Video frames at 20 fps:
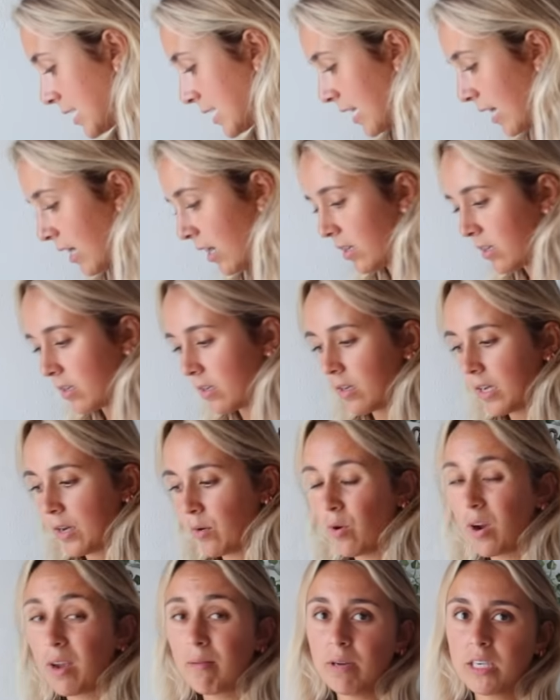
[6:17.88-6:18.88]
está en
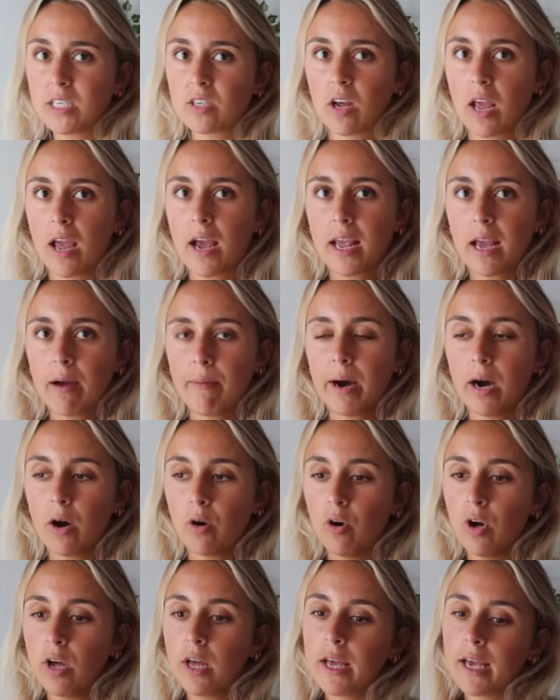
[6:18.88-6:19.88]
un gimnasio que hay aquí
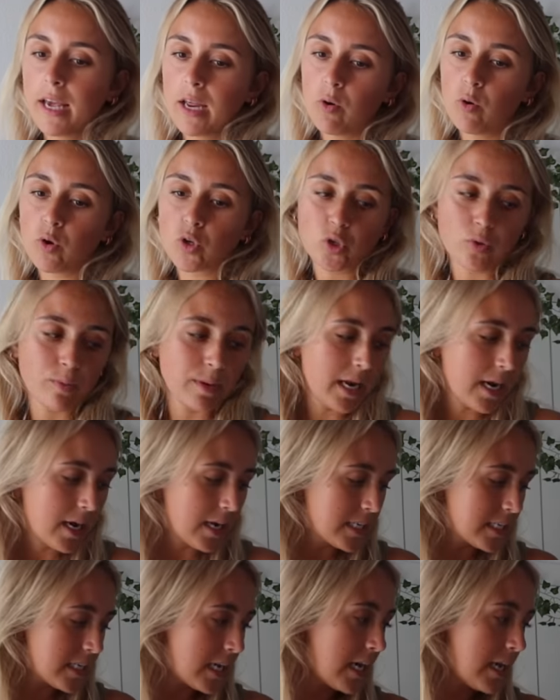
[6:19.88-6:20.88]
abajo, luego subir a
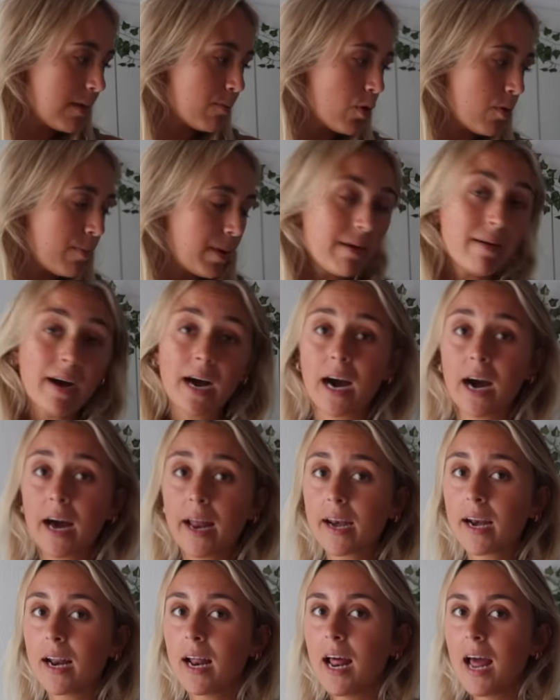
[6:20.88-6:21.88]
casa y volver a
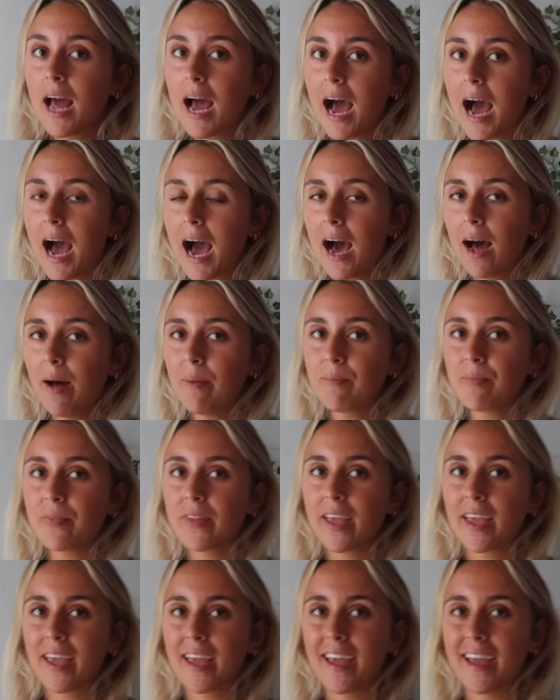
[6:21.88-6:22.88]
bajar a,
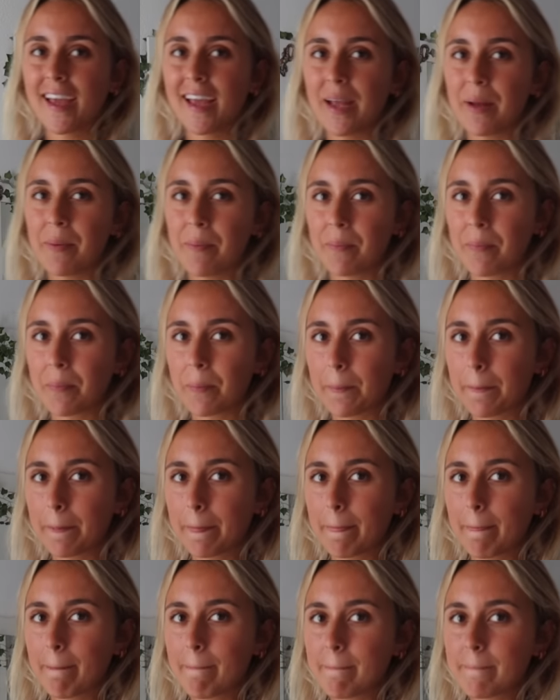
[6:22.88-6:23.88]
em,
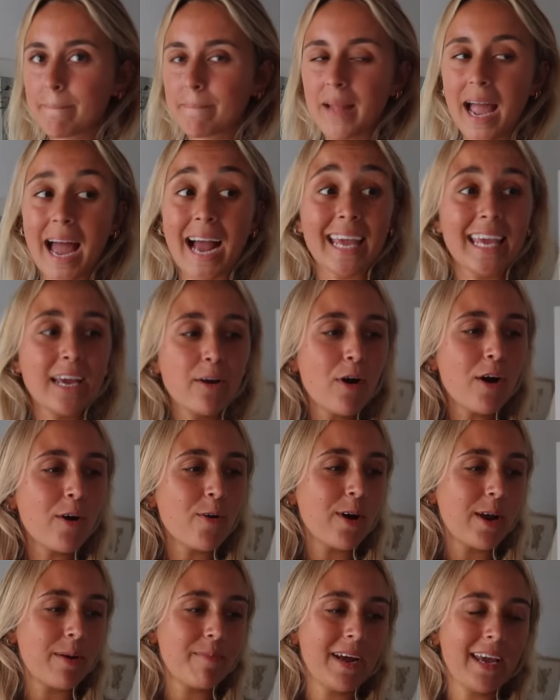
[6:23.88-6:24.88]
a Kiko a
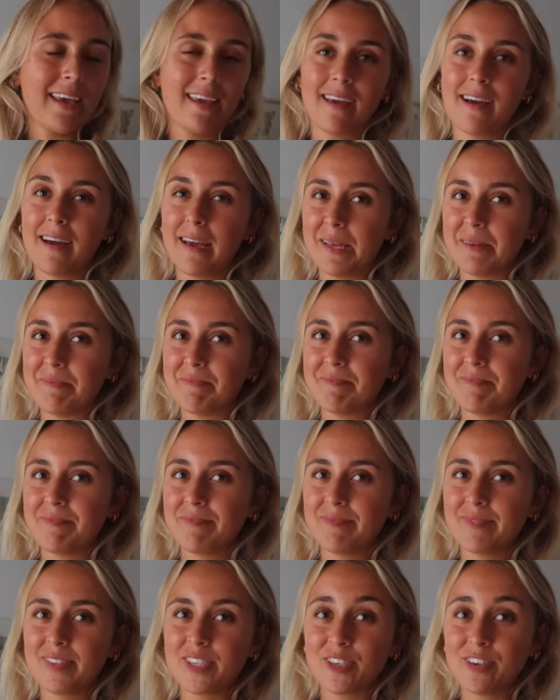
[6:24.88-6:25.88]
coger maquillaje.
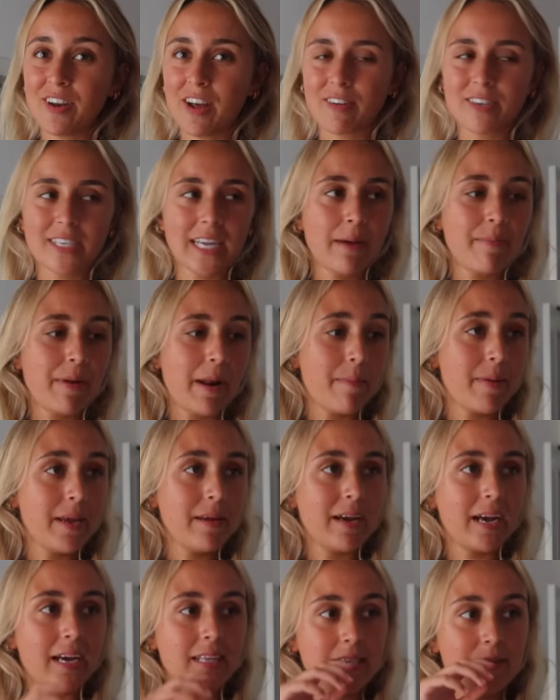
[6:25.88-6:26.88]
Es una cosa que para mí
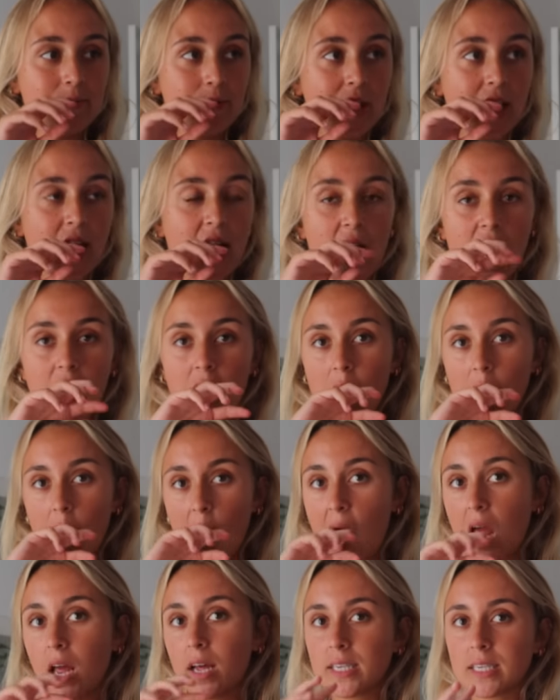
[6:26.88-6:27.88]
me encanta porque
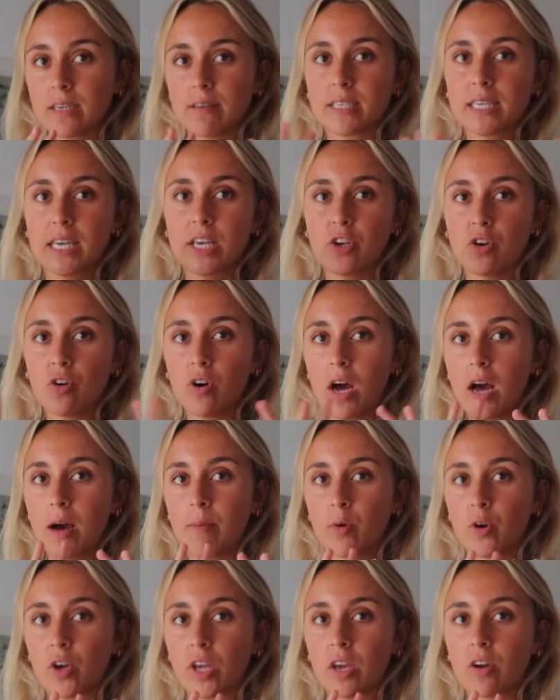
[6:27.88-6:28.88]
sabéis que yo
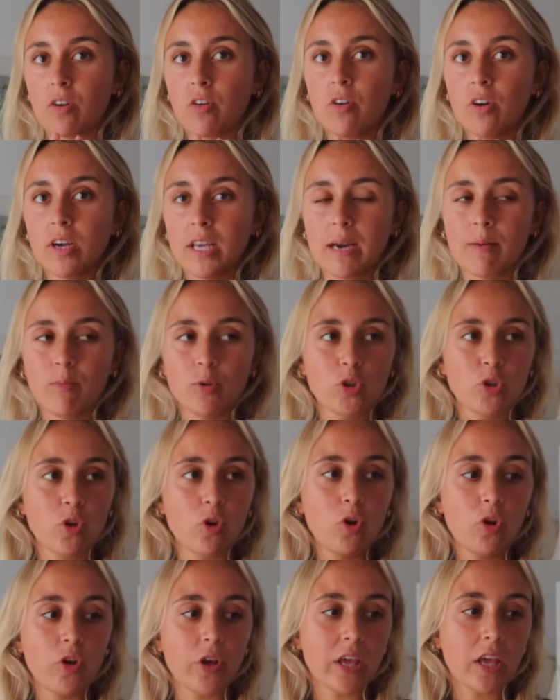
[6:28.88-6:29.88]
amo Kiko y amo
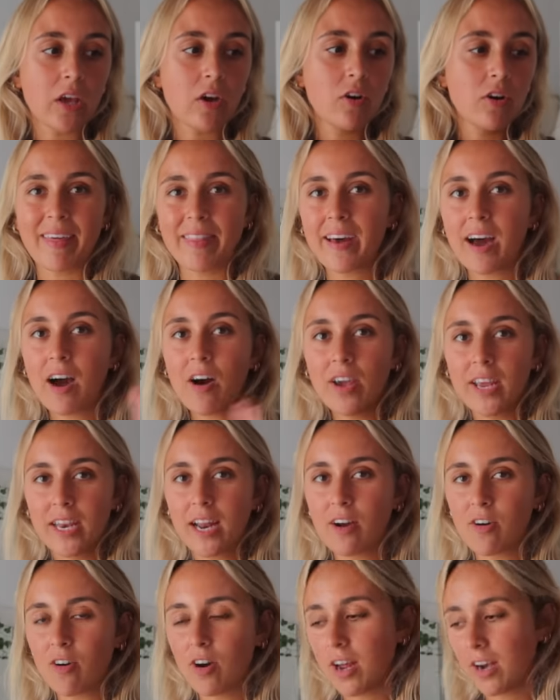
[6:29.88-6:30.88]
todo lo de Kiko. Me han dejado ir
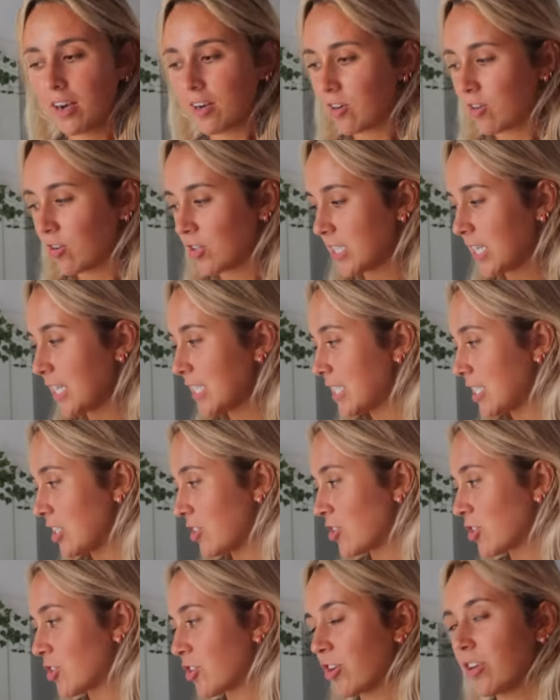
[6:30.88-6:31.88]
a coger cosas y
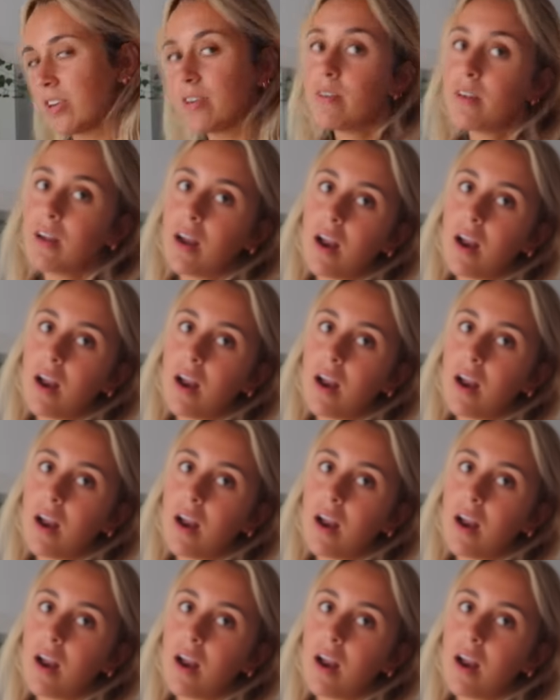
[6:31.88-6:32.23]
yo estoy